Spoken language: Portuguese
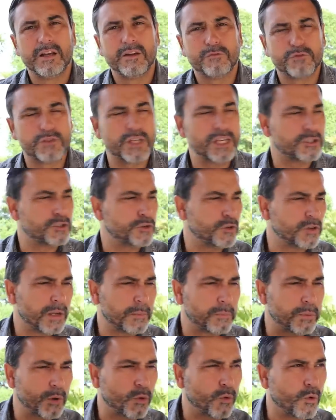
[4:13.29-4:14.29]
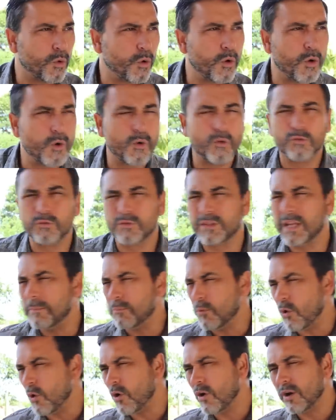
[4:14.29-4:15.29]
Você aciona a PROCON,
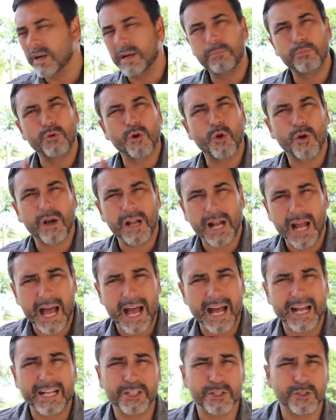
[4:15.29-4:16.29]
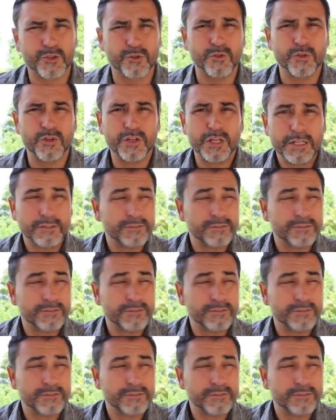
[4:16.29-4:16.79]
demora, é burocrático.